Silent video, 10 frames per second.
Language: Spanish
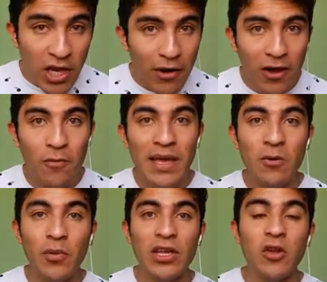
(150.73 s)
digamos que ahora
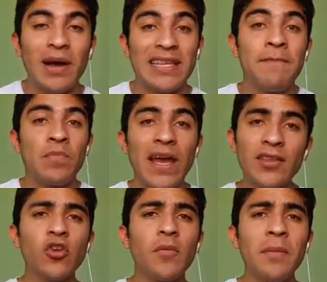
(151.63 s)
conviene un poquito más.
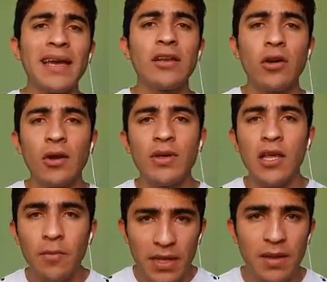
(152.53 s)
Esto yo me imagino que lo
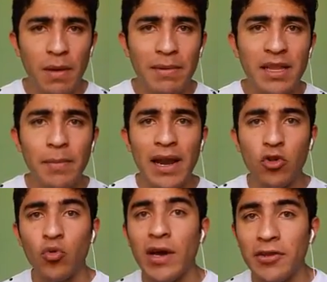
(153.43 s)
hicieron principalmente
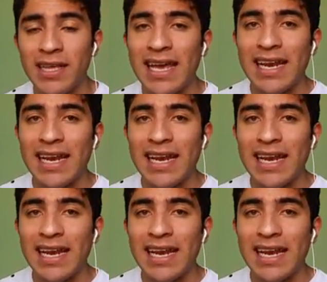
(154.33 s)
para los jugadores